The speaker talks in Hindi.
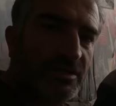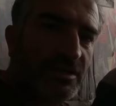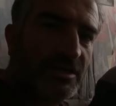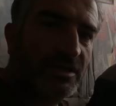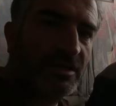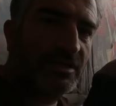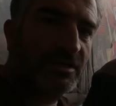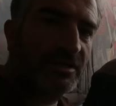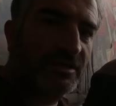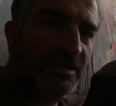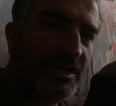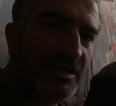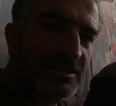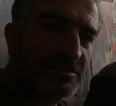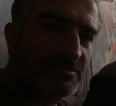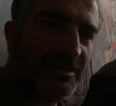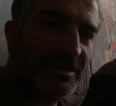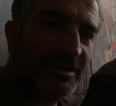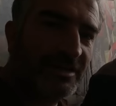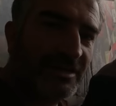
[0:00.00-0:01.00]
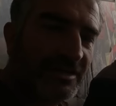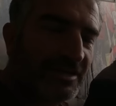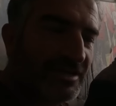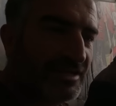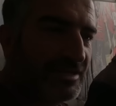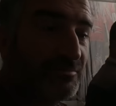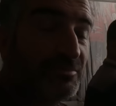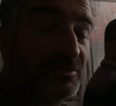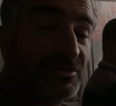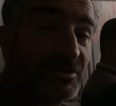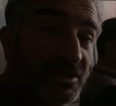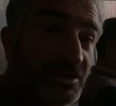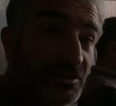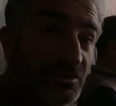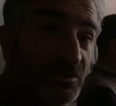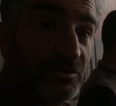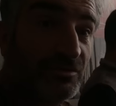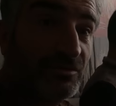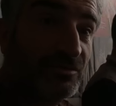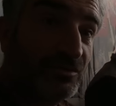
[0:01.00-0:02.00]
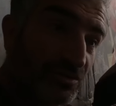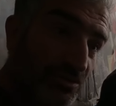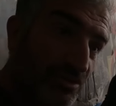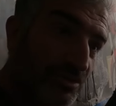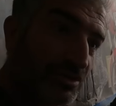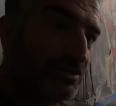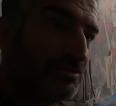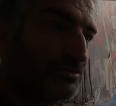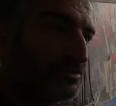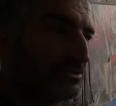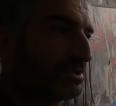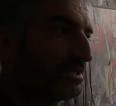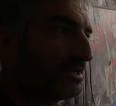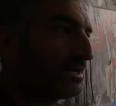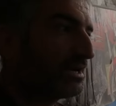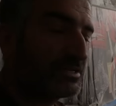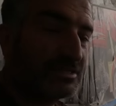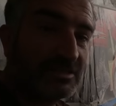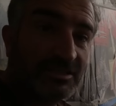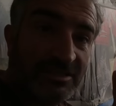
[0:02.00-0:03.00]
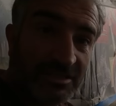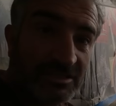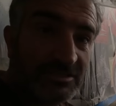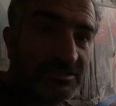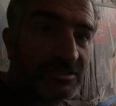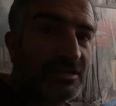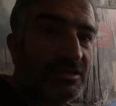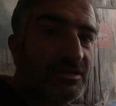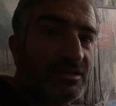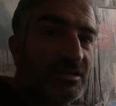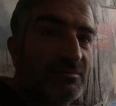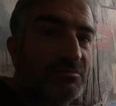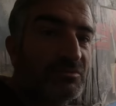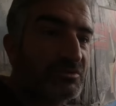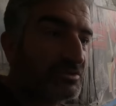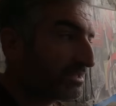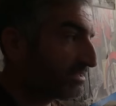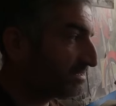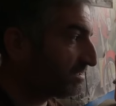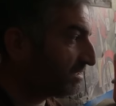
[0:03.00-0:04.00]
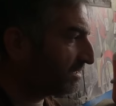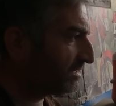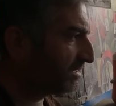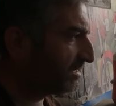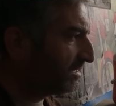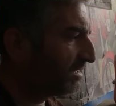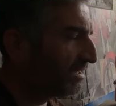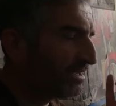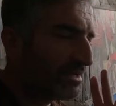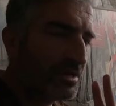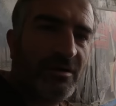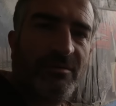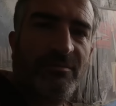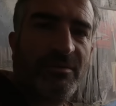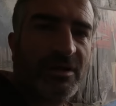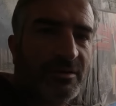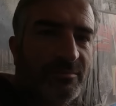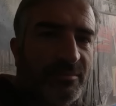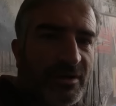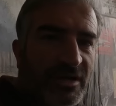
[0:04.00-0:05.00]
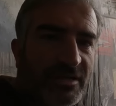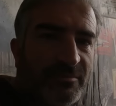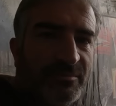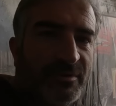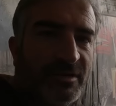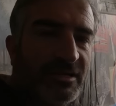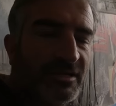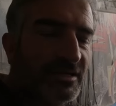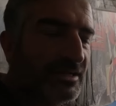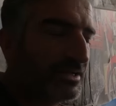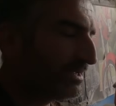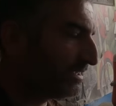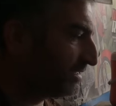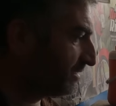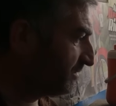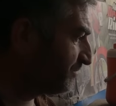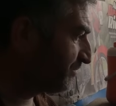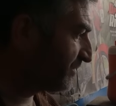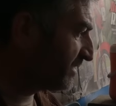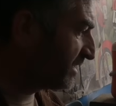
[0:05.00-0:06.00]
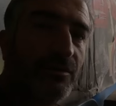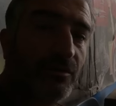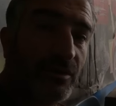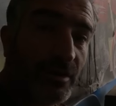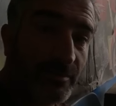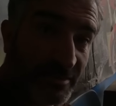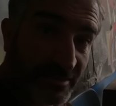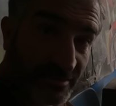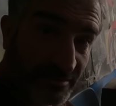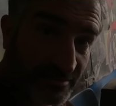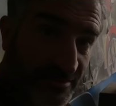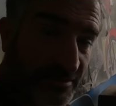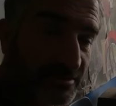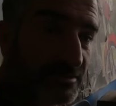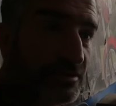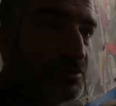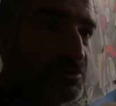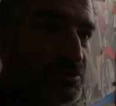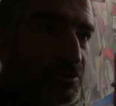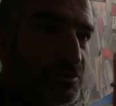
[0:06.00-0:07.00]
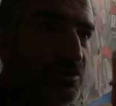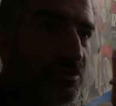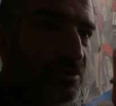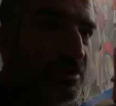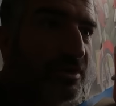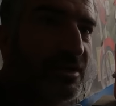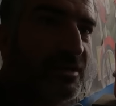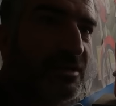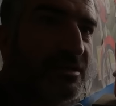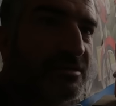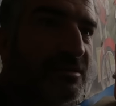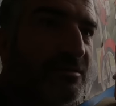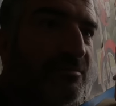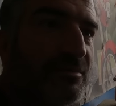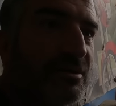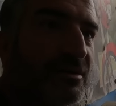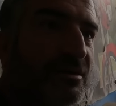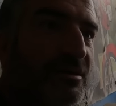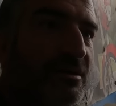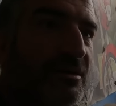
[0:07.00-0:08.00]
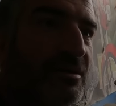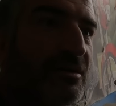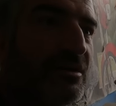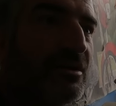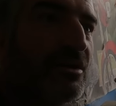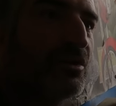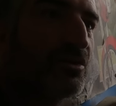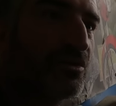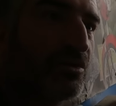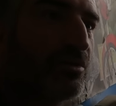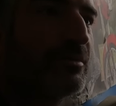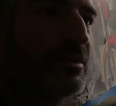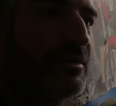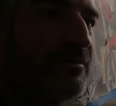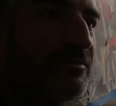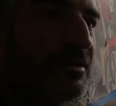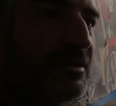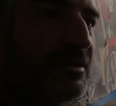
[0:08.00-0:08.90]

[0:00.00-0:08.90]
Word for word: ये रियाज भाई लगे हैं पिछले दो दिनों से आज तीसरा दिन है मुसलसल हमारी बाइक पे लगे हैं क्योंकि अभी सीज़न शुरू हो गया ना समर का घूमने